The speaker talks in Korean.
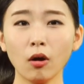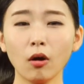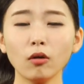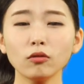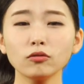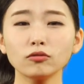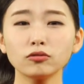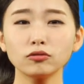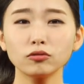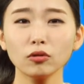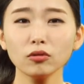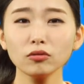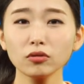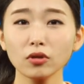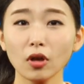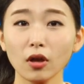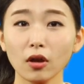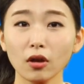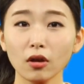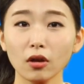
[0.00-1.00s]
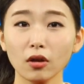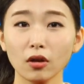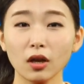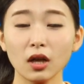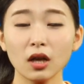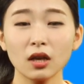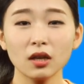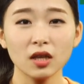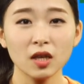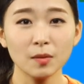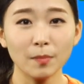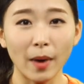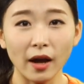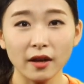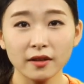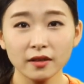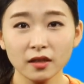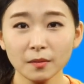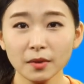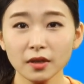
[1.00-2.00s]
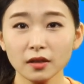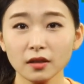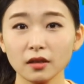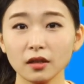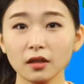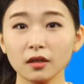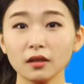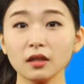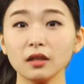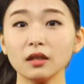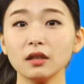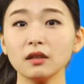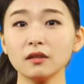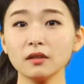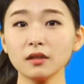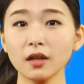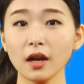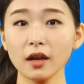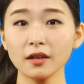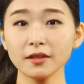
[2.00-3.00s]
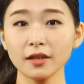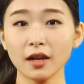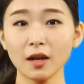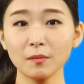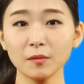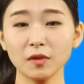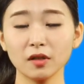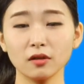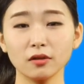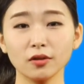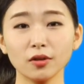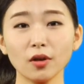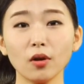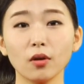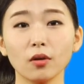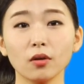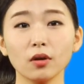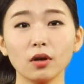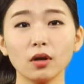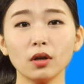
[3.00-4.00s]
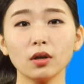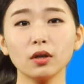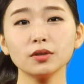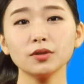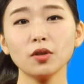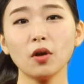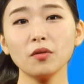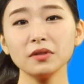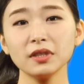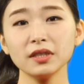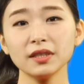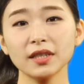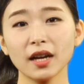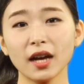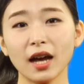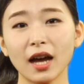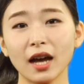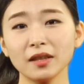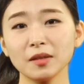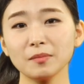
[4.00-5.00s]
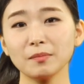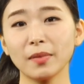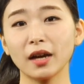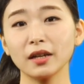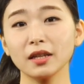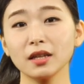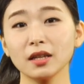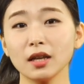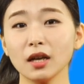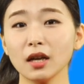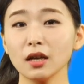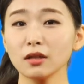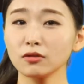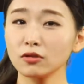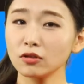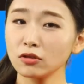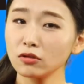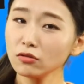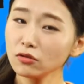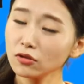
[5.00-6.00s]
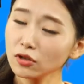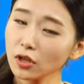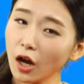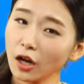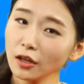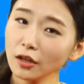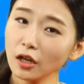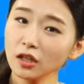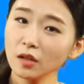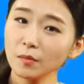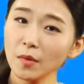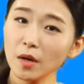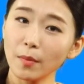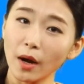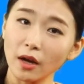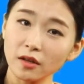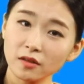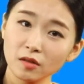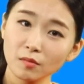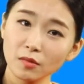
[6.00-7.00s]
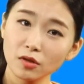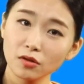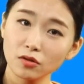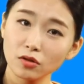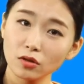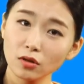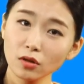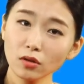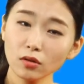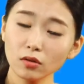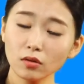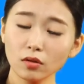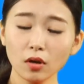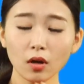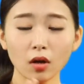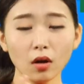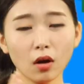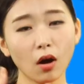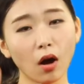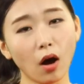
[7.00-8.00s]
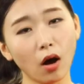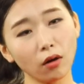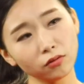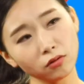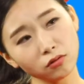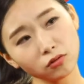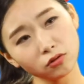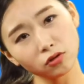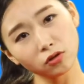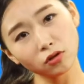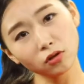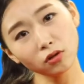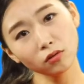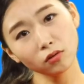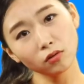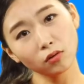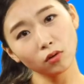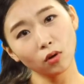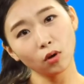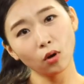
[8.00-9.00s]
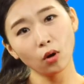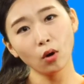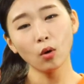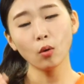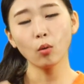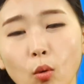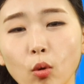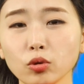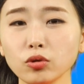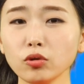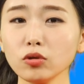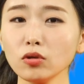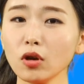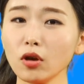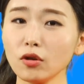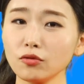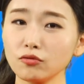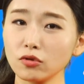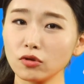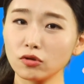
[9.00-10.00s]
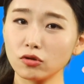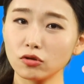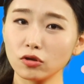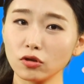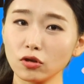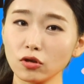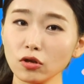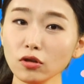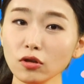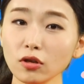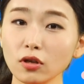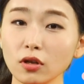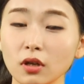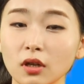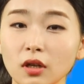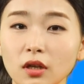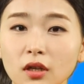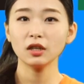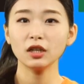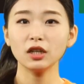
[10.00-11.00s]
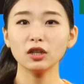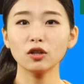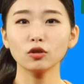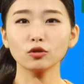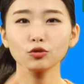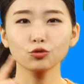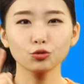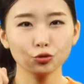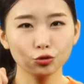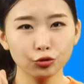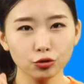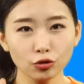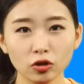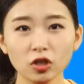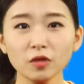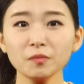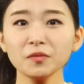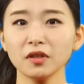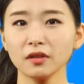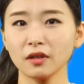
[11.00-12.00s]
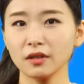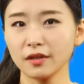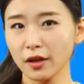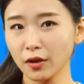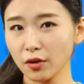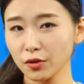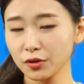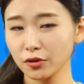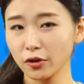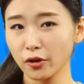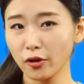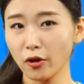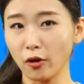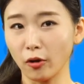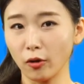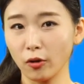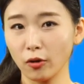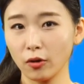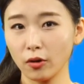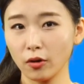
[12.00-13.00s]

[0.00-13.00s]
어, 그런데 이 말씀을 들은 이스라엘 사람들은요, 선지자가 하는 말이 진짜 하나님의 말씀인지 아닌지 어떻게 할 수 있지? 이런 궁금증이 생겼어요.